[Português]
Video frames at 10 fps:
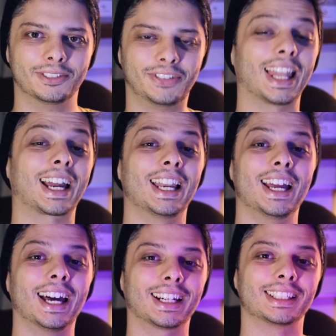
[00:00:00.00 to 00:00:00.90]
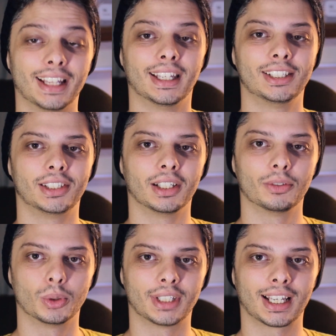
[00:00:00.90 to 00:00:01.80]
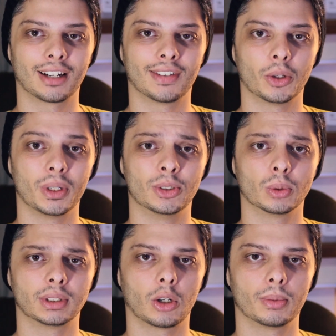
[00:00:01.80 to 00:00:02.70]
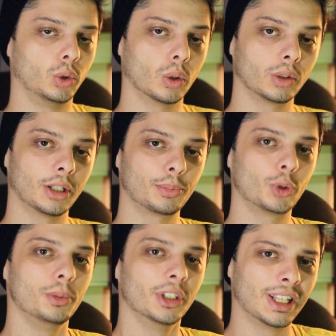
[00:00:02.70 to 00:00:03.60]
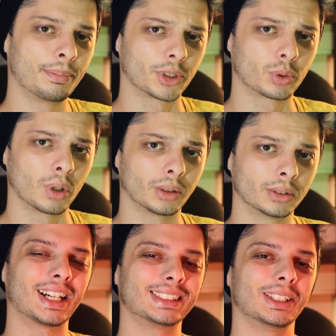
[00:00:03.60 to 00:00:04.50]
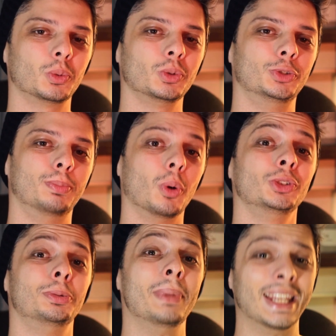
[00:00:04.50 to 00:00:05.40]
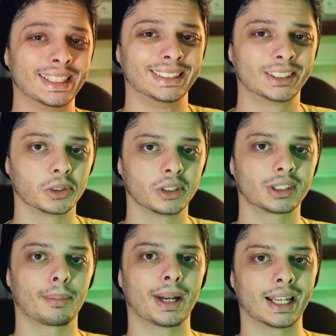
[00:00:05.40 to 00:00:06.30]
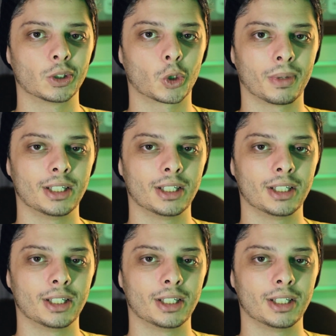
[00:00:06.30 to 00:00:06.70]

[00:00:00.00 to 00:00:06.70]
Fala galera! É até estranho voltar a gravar na horizontal. Eu tô um tempo sumido, né pessoal? Fazem alguns bons meses que eu tenho trabalhado como